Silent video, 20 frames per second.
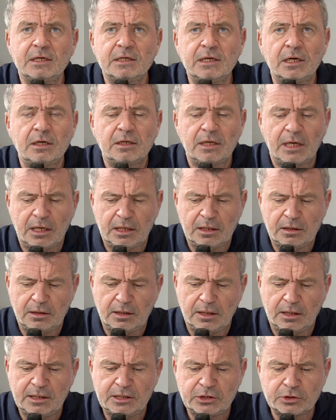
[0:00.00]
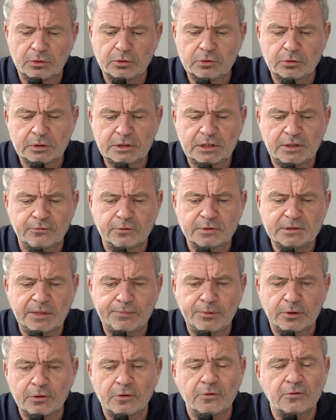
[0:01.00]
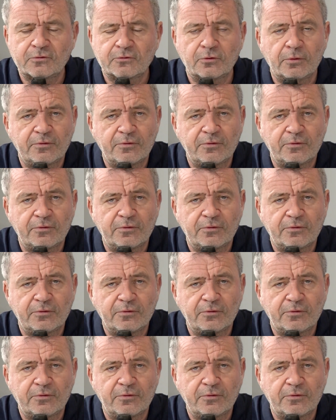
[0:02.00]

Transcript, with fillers: les gens qui vont être dépendants